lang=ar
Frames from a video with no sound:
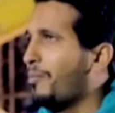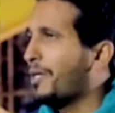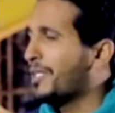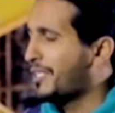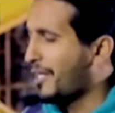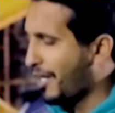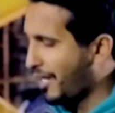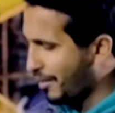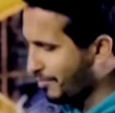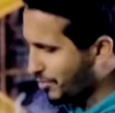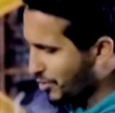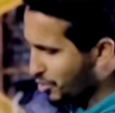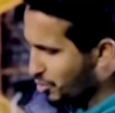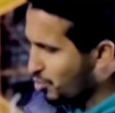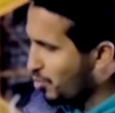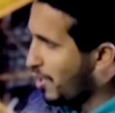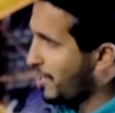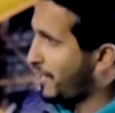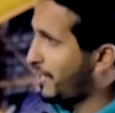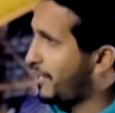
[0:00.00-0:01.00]
ما تعلمت
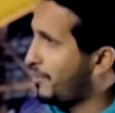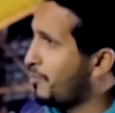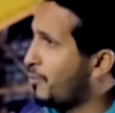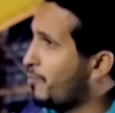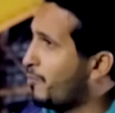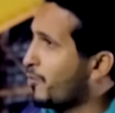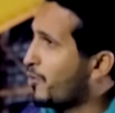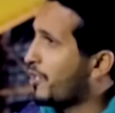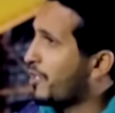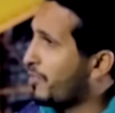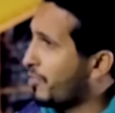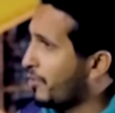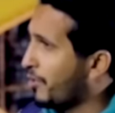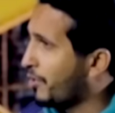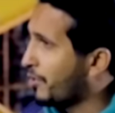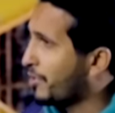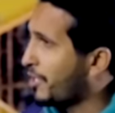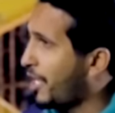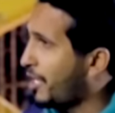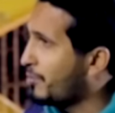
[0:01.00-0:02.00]
السواقه من بكره
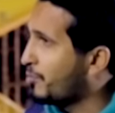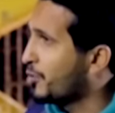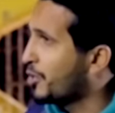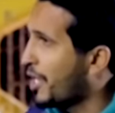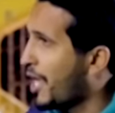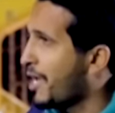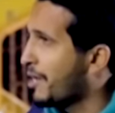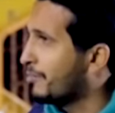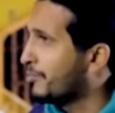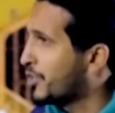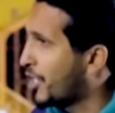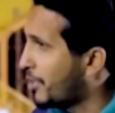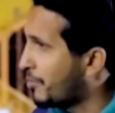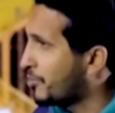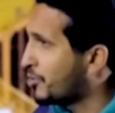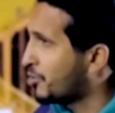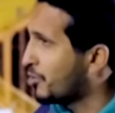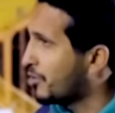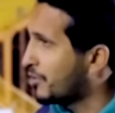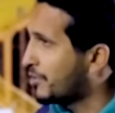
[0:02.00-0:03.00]
الظهر كان ابوي نايم جاي من
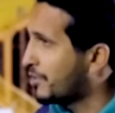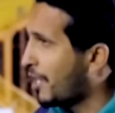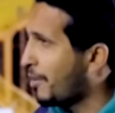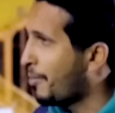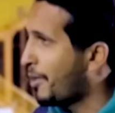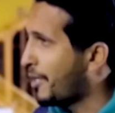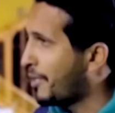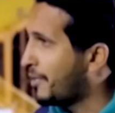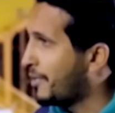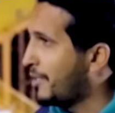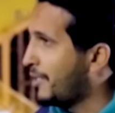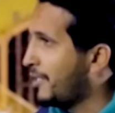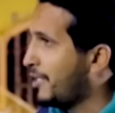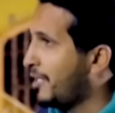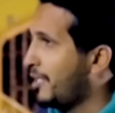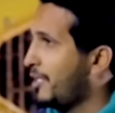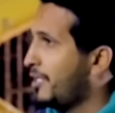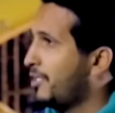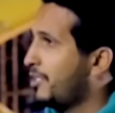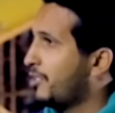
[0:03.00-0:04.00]
الشغل تعبان
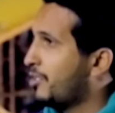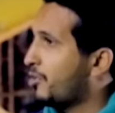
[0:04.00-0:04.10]
اوكي